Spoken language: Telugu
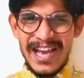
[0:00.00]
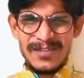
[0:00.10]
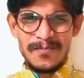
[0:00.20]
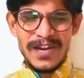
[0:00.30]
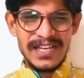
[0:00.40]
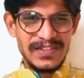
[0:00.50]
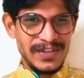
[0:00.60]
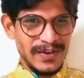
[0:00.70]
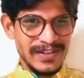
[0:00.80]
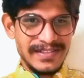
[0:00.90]
ఎక్స్ప్రెస్
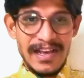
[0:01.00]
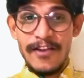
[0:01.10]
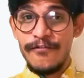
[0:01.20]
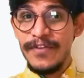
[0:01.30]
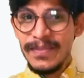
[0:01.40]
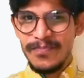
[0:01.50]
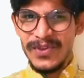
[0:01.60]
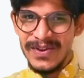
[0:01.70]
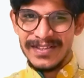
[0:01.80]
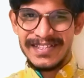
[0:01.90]
యువర్ సెల్ఫ్ విత్
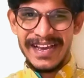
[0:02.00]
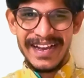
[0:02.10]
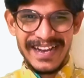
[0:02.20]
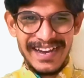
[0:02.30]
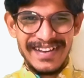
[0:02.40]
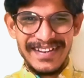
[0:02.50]
మ్యూజిక్